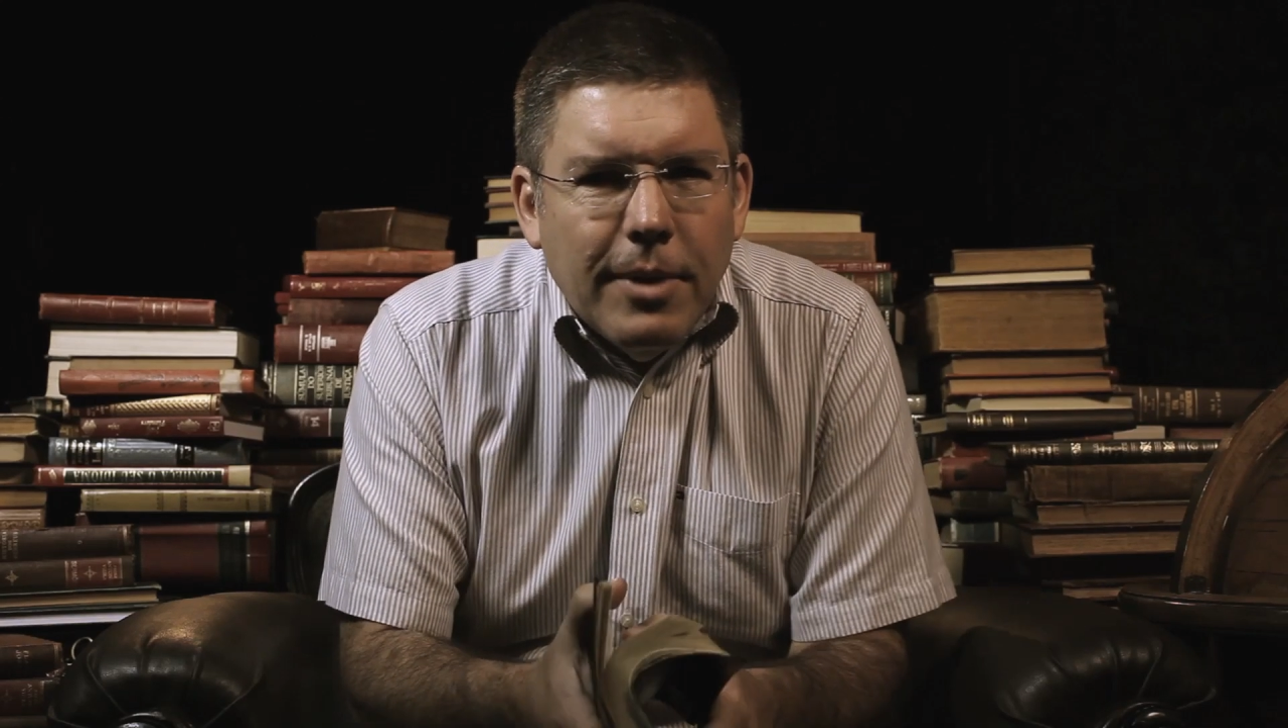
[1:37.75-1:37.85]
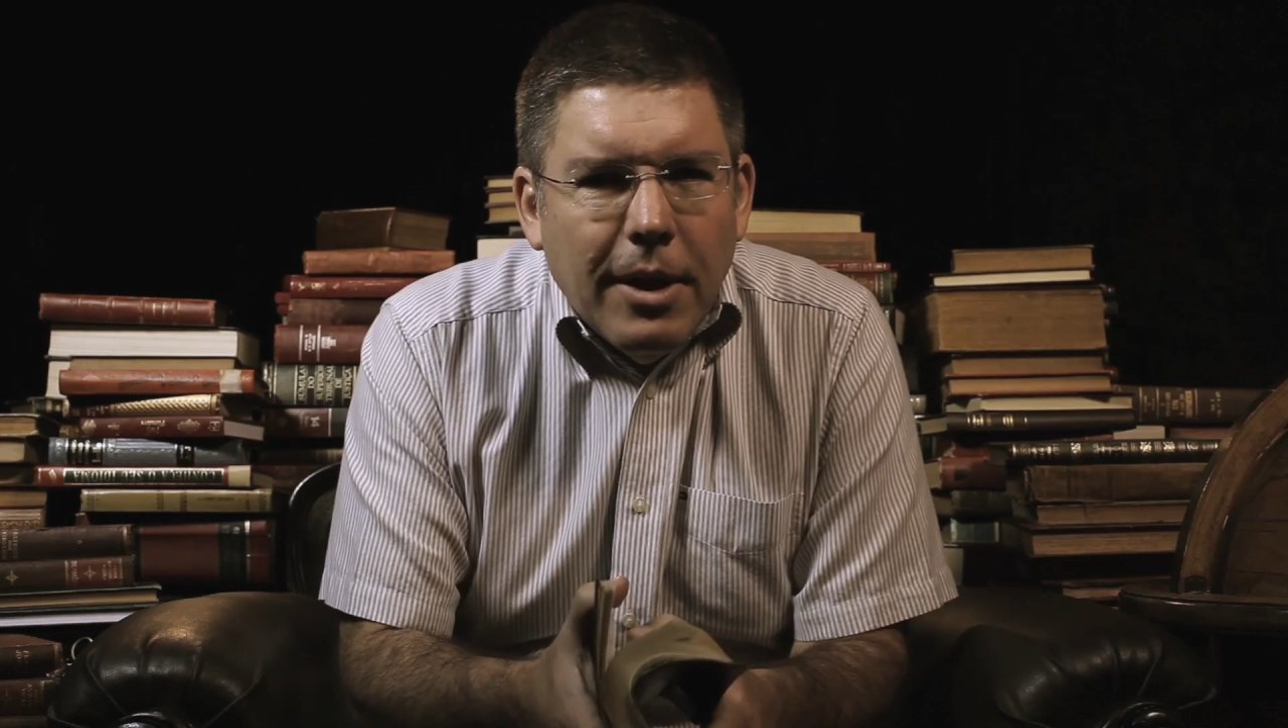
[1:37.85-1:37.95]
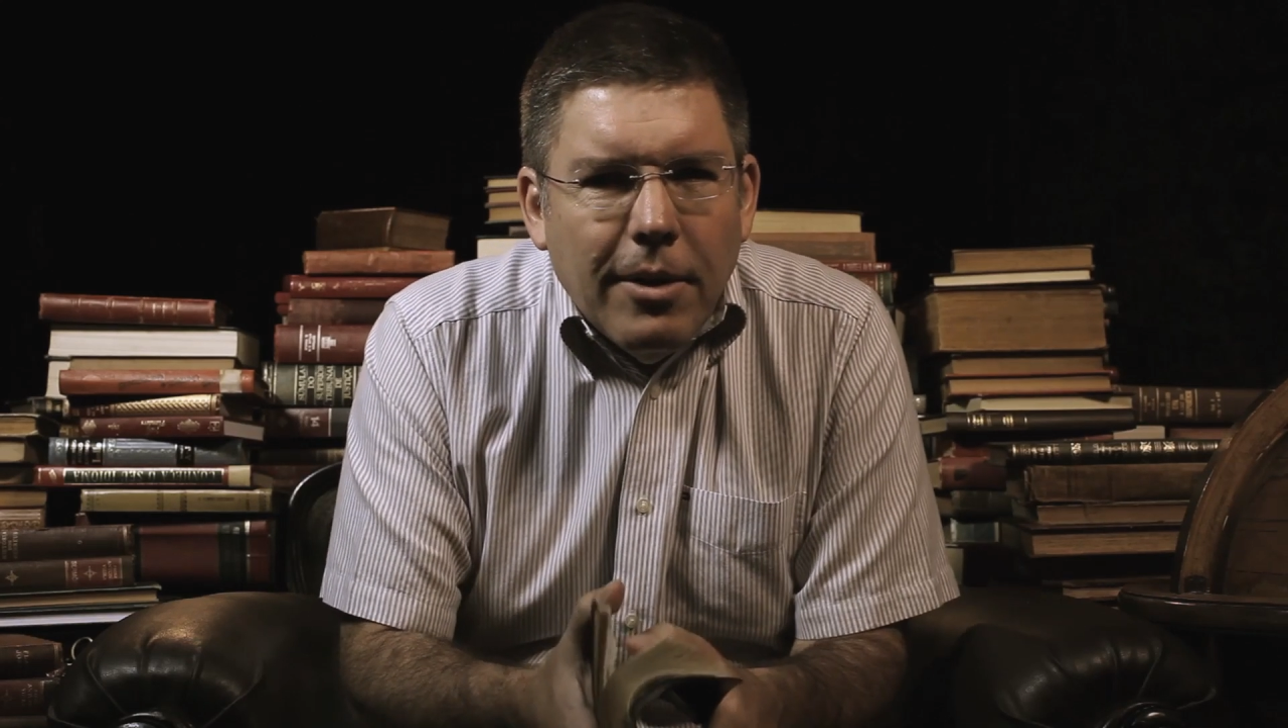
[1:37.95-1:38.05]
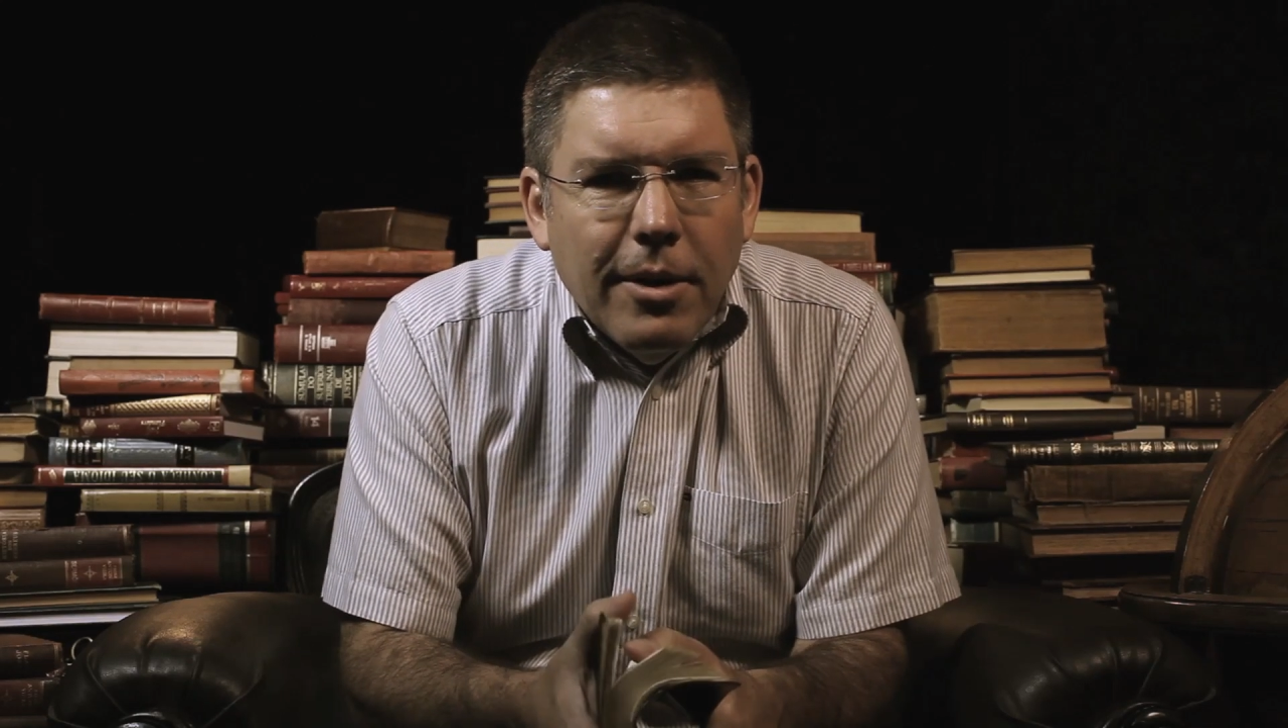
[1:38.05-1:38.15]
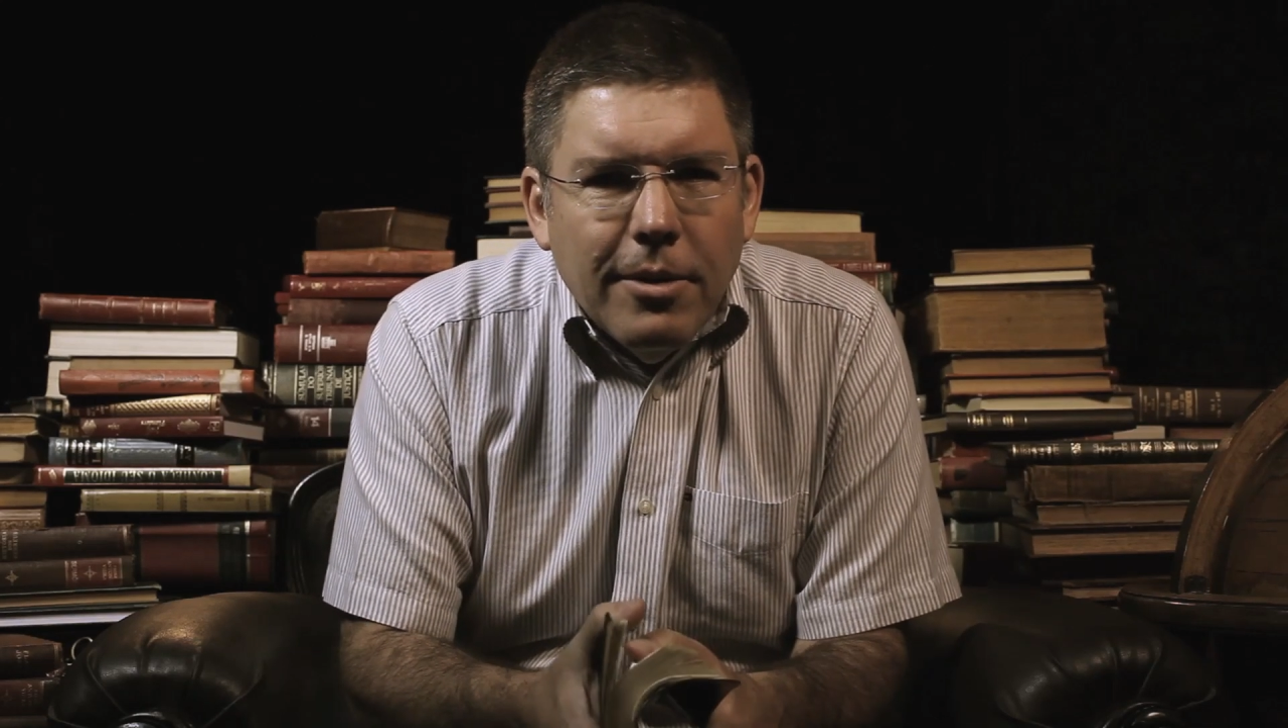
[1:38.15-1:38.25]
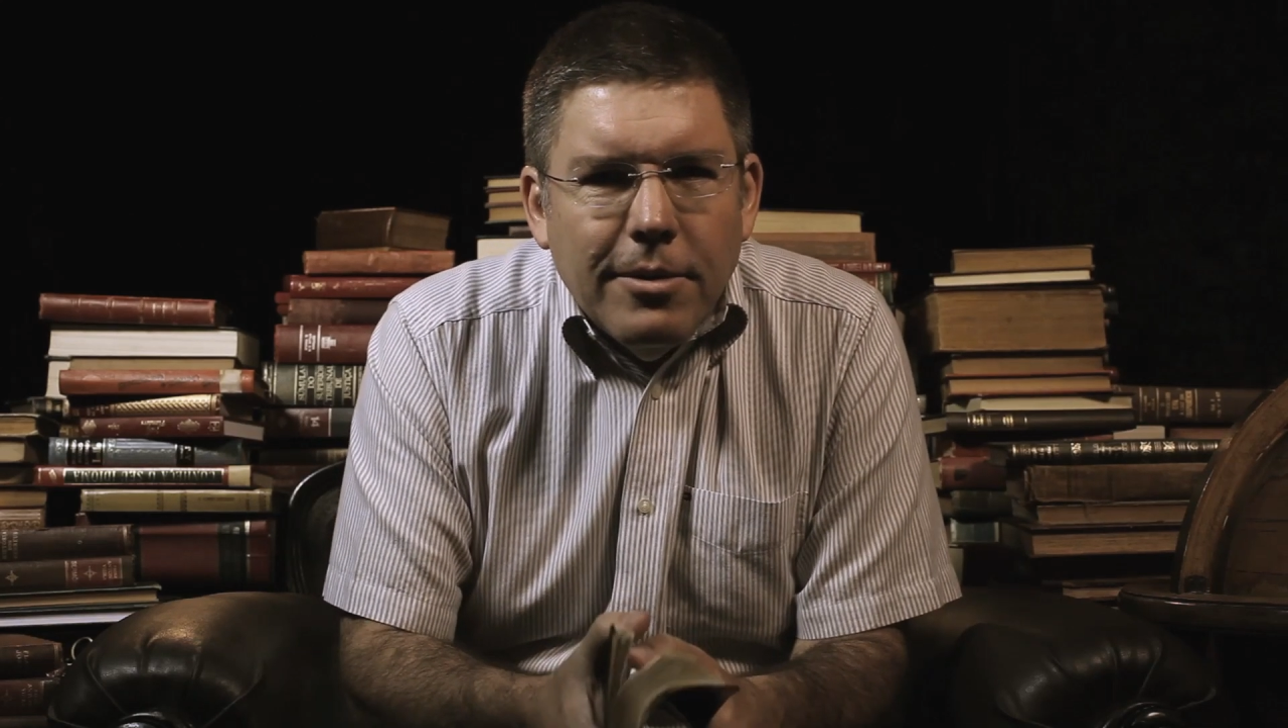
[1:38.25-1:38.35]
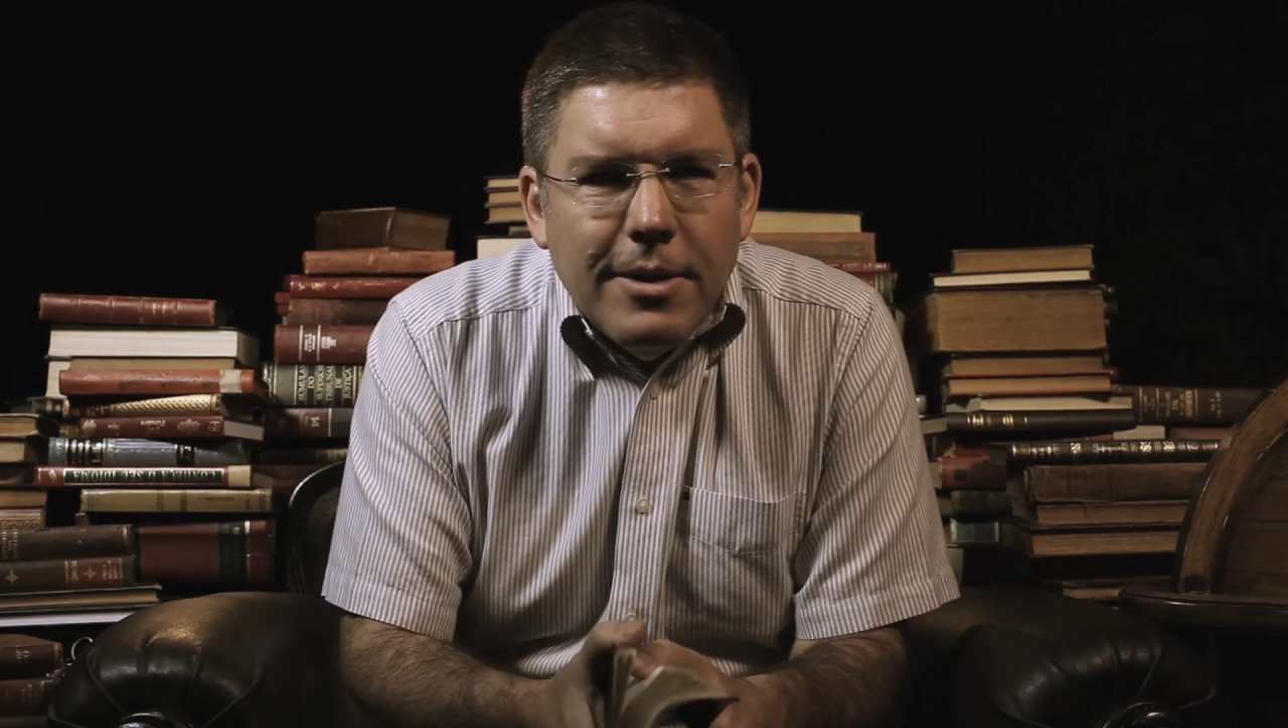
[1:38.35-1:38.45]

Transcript: teólogo